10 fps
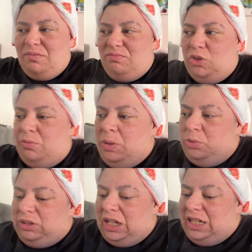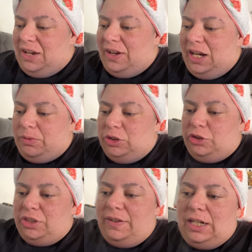no me gusta grabarles cuando
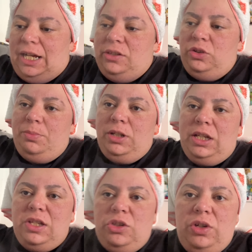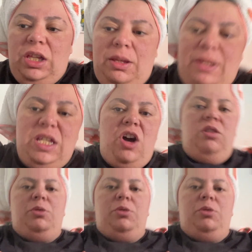estoy trabajando porque siento que es demasiado